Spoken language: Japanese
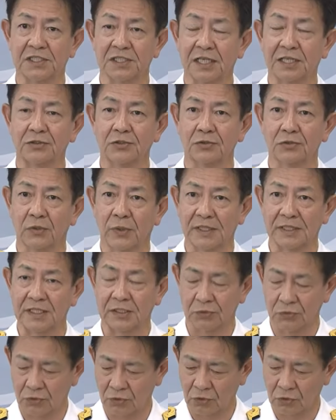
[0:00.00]
したというのは
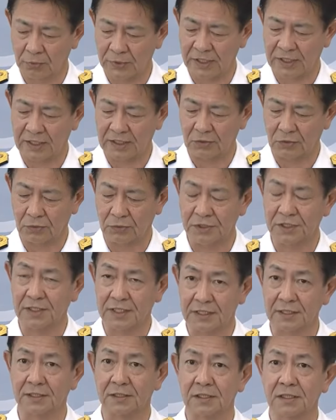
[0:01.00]
先ほど述べたとおり
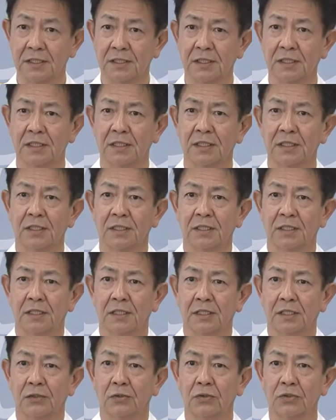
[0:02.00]
です。
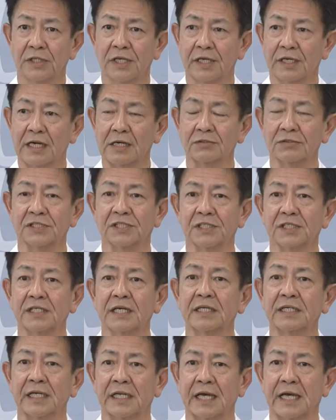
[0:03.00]
ここで各疾
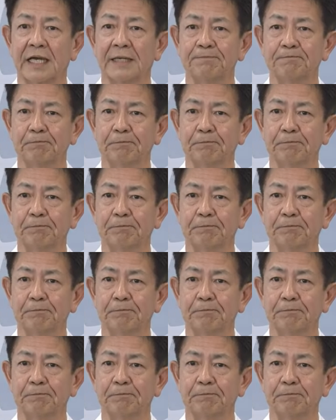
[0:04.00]
患から